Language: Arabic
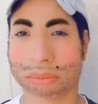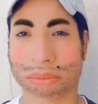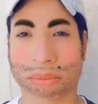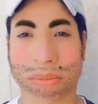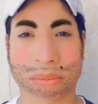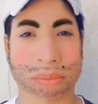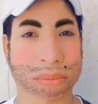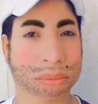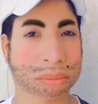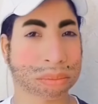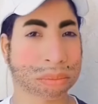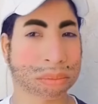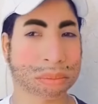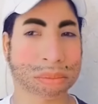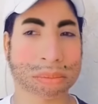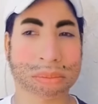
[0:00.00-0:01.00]
الحلاق
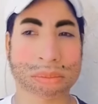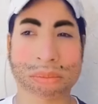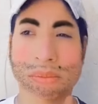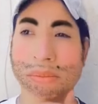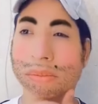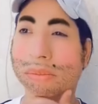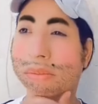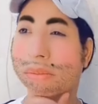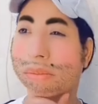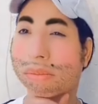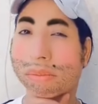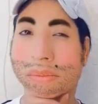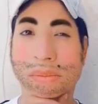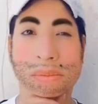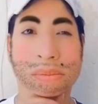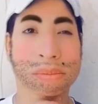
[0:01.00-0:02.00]
استغرب كتير انه كل يوم عم
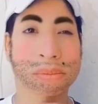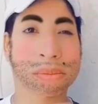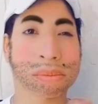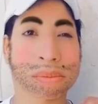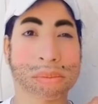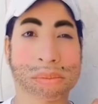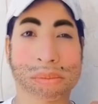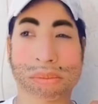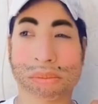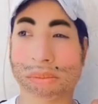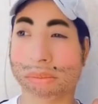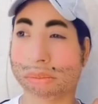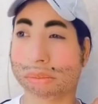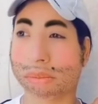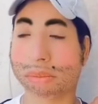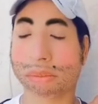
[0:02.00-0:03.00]
يجي وما عم يرجع
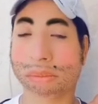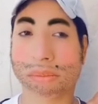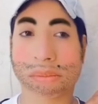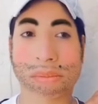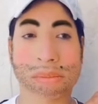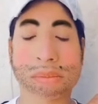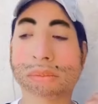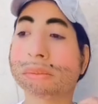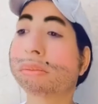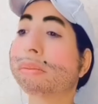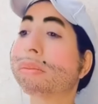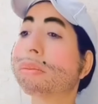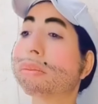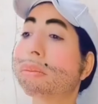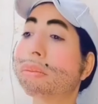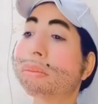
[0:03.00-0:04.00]
طلع
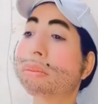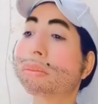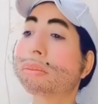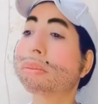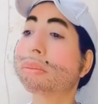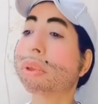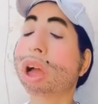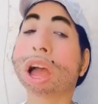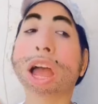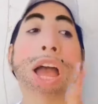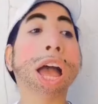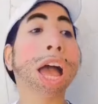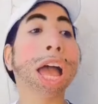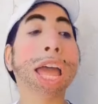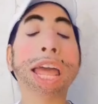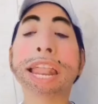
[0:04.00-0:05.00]
بالصبي اللي عنده وقال
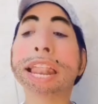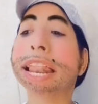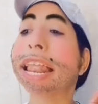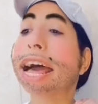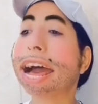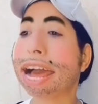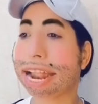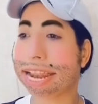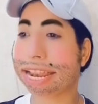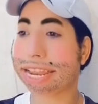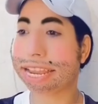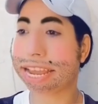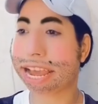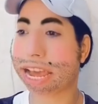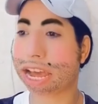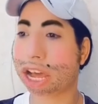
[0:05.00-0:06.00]
له روح الحق لي
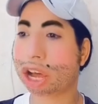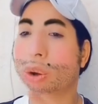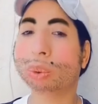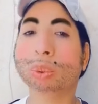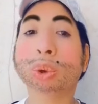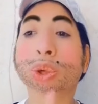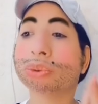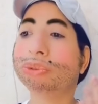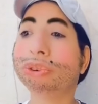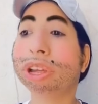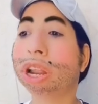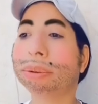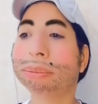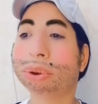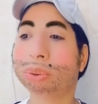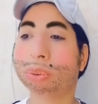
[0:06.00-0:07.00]
اياه وشوف لي اياه وين عم